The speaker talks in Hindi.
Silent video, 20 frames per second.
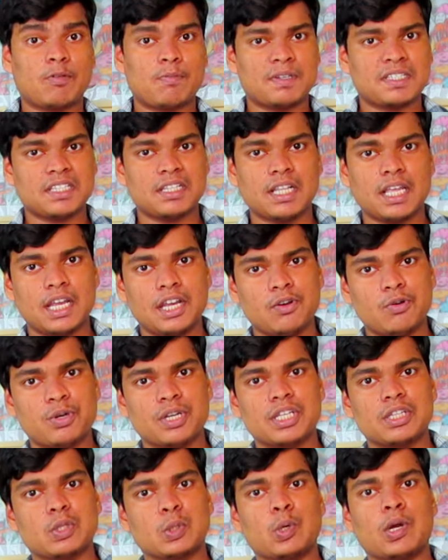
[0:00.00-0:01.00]
आपको पसंद आई
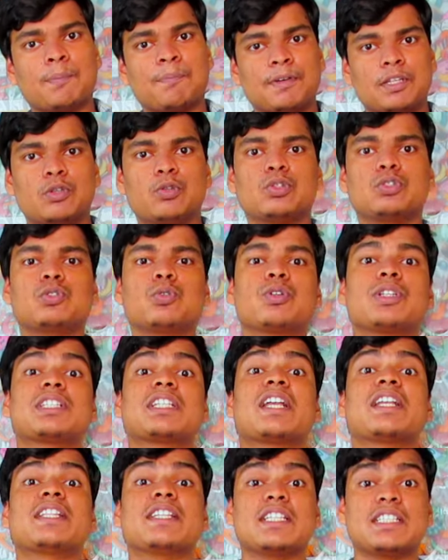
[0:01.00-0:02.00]
होगी तो अपने दोस्तों के
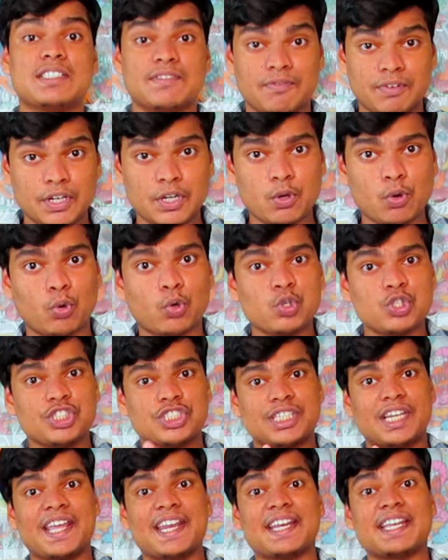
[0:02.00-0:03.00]
साथ इस वीडियो को
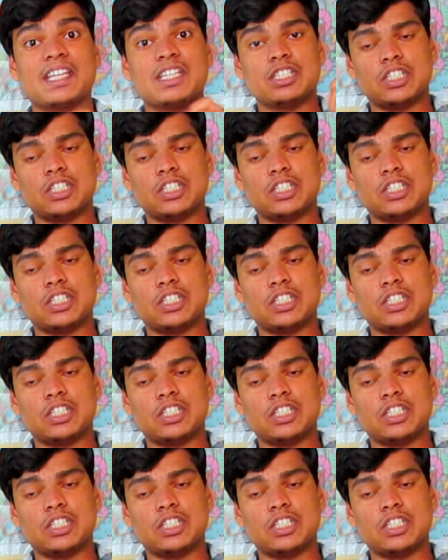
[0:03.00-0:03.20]
शेयर